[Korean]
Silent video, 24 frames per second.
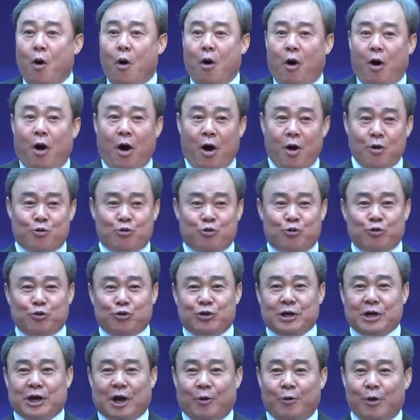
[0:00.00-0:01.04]
아이고
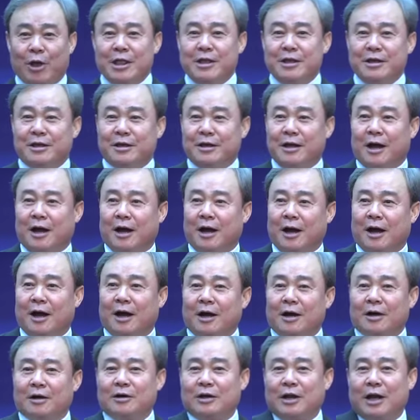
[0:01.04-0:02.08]
네가 웬일이야.
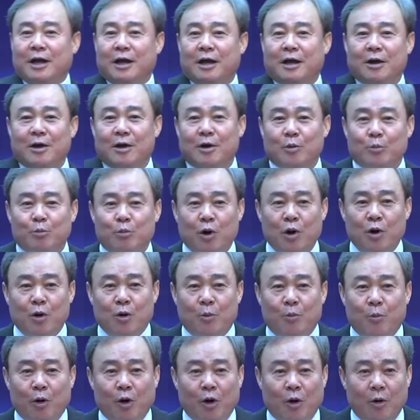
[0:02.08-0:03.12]
그래 뭐뭐
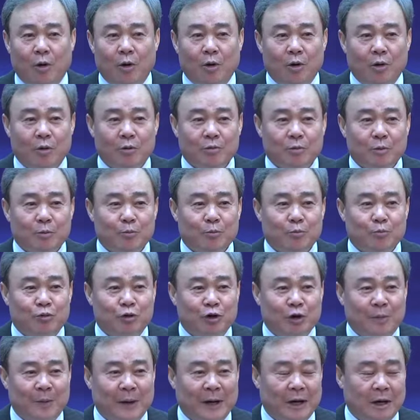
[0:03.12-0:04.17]
뭐
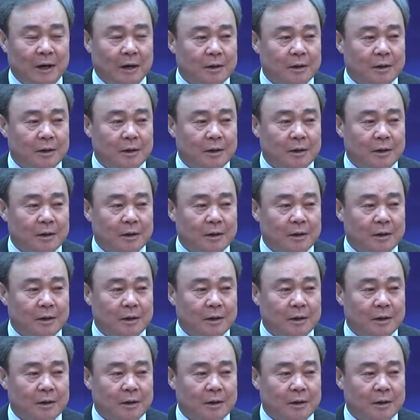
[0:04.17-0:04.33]
물어봐.